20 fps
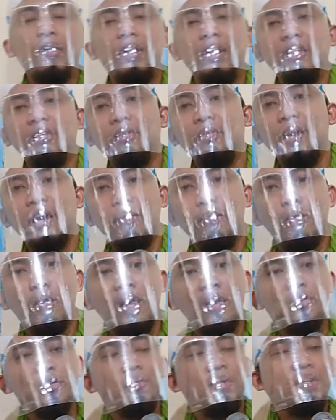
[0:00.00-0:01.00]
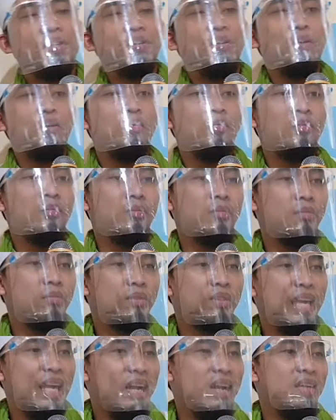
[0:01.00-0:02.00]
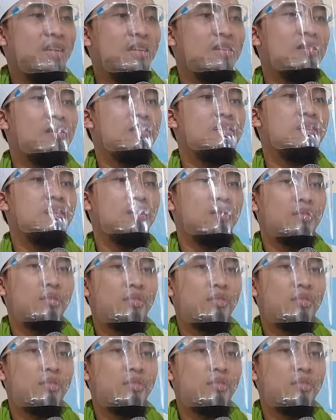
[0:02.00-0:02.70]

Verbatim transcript: orang tua, bukan cuma cium tangannya saja.